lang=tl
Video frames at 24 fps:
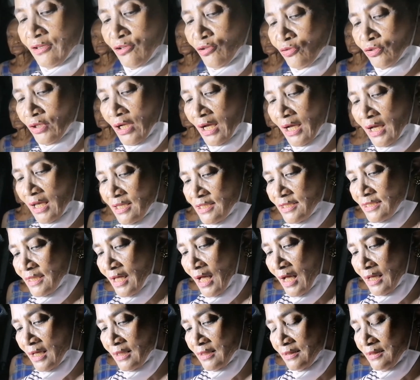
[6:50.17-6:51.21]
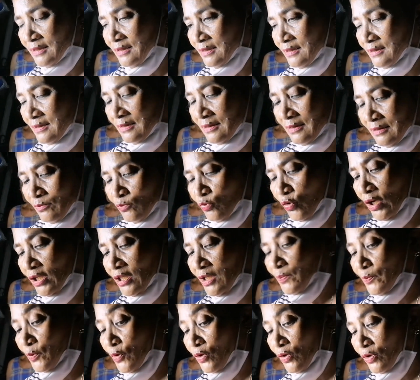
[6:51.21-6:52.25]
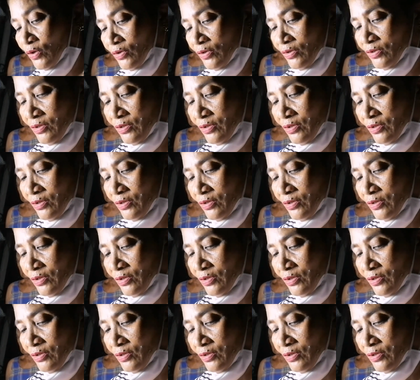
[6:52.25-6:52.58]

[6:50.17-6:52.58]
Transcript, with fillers: yung naka-stand, pwede po.